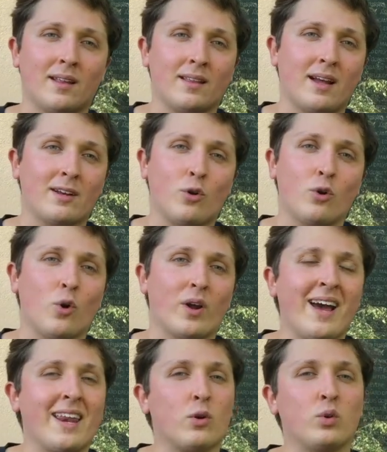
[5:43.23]
da
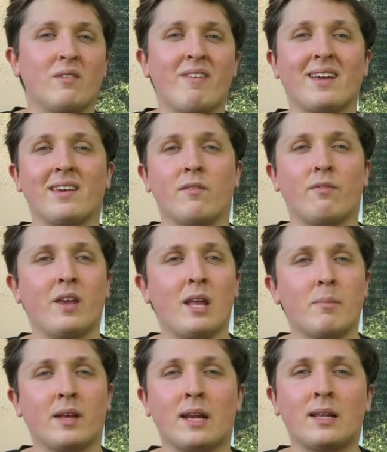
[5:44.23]
collocare con i vecchi
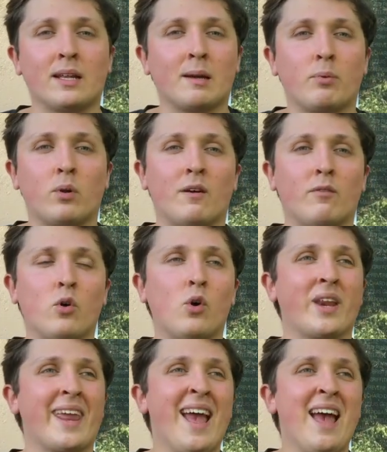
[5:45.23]
film, i grandi capolavori,